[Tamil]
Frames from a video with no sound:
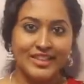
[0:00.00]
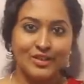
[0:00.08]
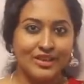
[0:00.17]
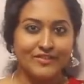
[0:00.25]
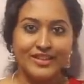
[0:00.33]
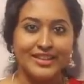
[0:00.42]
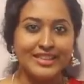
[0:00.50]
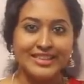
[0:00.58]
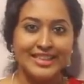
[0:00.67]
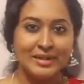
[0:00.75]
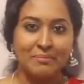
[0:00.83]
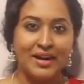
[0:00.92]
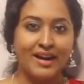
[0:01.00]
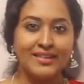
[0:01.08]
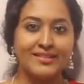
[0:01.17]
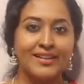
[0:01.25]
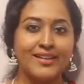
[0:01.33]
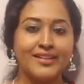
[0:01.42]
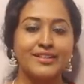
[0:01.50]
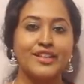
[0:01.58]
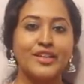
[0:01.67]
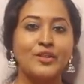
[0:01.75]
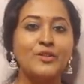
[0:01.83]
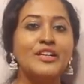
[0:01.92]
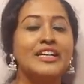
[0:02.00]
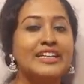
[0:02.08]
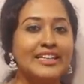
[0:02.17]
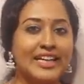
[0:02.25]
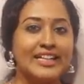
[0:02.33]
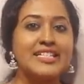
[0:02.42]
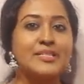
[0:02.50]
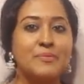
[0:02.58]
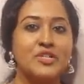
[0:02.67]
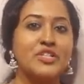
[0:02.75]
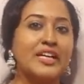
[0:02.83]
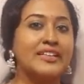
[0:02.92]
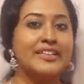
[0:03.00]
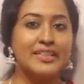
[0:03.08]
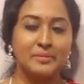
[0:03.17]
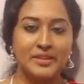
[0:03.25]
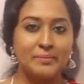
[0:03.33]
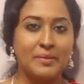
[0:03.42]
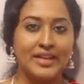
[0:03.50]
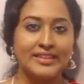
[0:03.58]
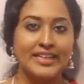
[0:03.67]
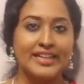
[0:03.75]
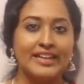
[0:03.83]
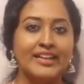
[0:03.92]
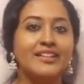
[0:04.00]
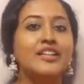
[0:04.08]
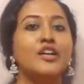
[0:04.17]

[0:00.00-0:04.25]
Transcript: இதோட ஒர்க் நீங்கள் பார்த்தாலே தெரியும் இல்லை என்ன ஸ்பெஷாலிட்டி அப்படின்னு பார்த்தீங்கன்னா